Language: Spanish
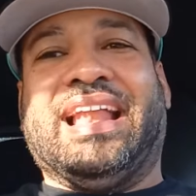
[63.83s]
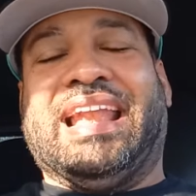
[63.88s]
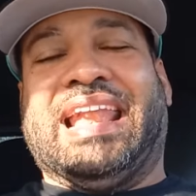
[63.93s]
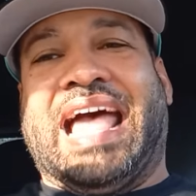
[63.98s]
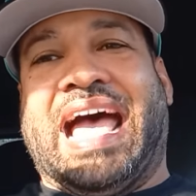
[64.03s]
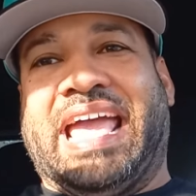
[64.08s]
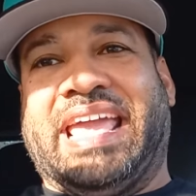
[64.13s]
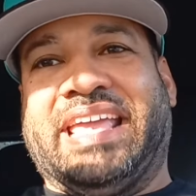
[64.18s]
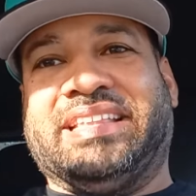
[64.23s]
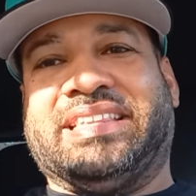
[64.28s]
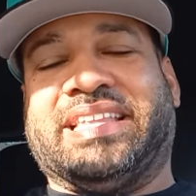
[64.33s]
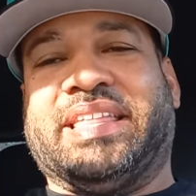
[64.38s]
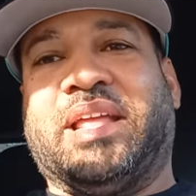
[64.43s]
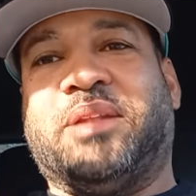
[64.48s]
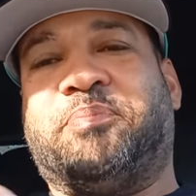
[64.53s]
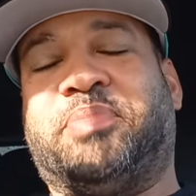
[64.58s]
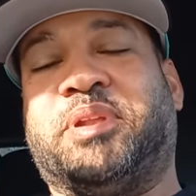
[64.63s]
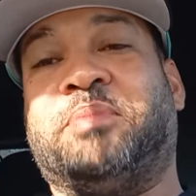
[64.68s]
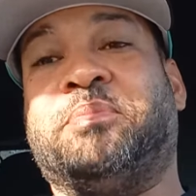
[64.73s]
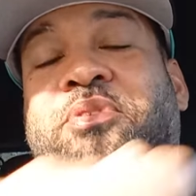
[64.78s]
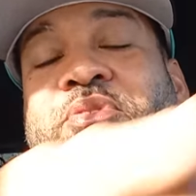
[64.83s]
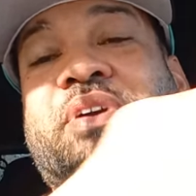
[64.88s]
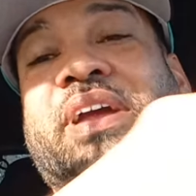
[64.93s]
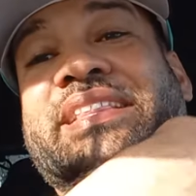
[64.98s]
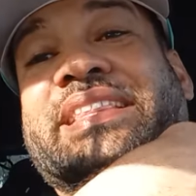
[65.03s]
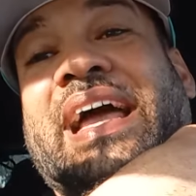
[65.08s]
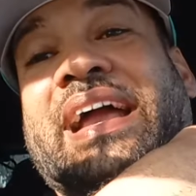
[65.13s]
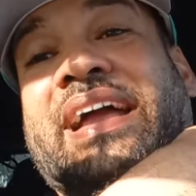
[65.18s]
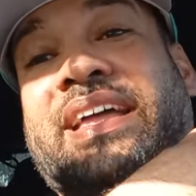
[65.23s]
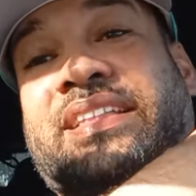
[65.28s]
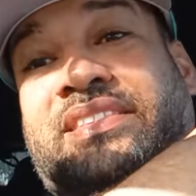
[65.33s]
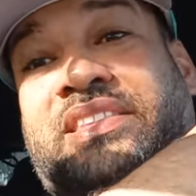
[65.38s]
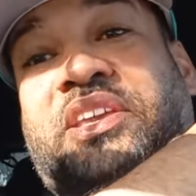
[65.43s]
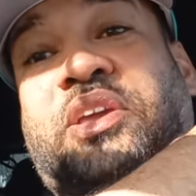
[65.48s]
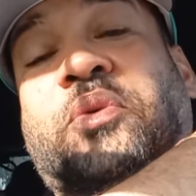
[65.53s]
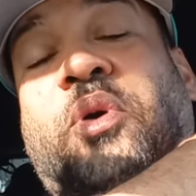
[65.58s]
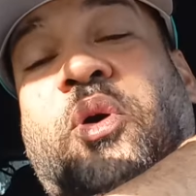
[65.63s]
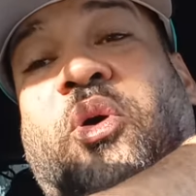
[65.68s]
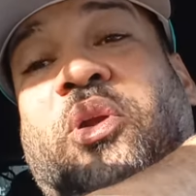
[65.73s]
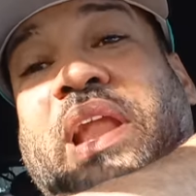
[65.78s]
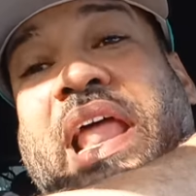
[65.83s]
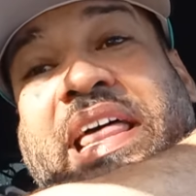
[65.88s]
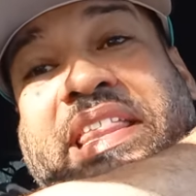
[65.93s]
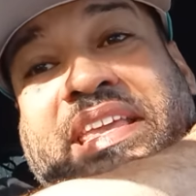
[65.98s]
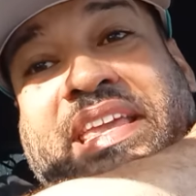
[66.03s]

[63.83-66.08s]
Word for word: La gente del Premium que están activo con la